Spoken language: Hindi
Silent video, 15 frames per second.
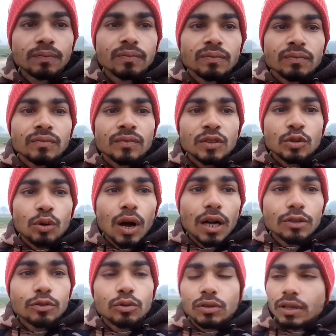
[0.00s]
तो हाथ जोड़ कर
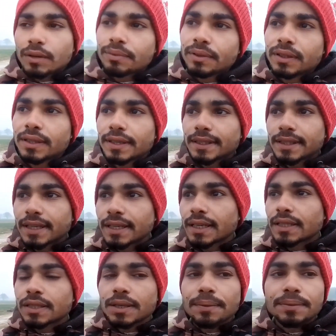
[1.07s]
विनती चैनल
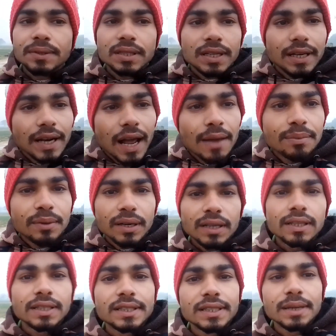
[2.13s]
सब्सक्राइब कर लीजिए
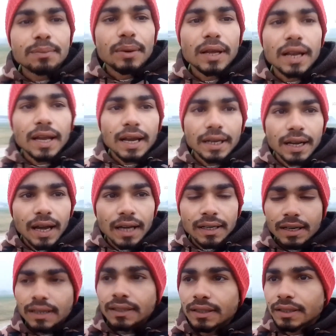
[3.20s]
बेल आइकन ऑन कर
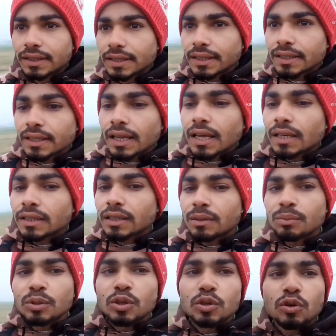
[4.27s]
दीजिए कि हम वीडियो
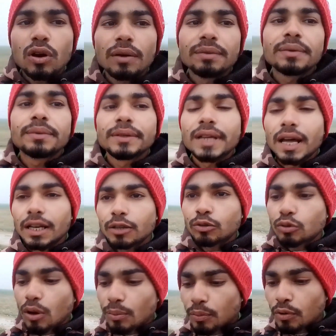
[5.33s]
कभी भी डालें तो आपको
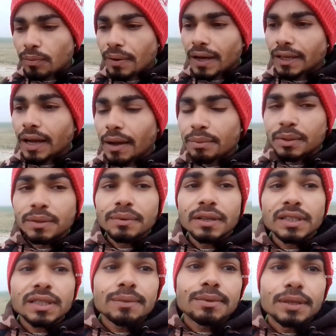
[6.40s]
आपके पास सबसे
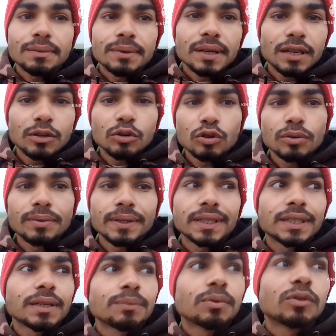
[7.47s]
पहले नोटिफिकेशन
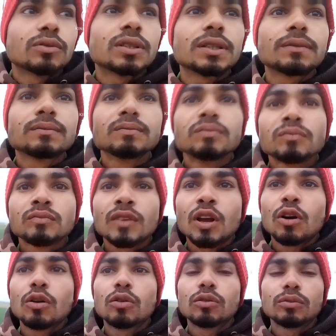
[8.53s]
पहुंचे और
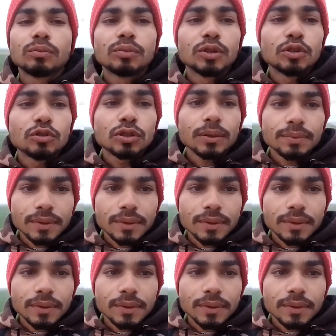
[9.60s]
वीडियो सबसे पहले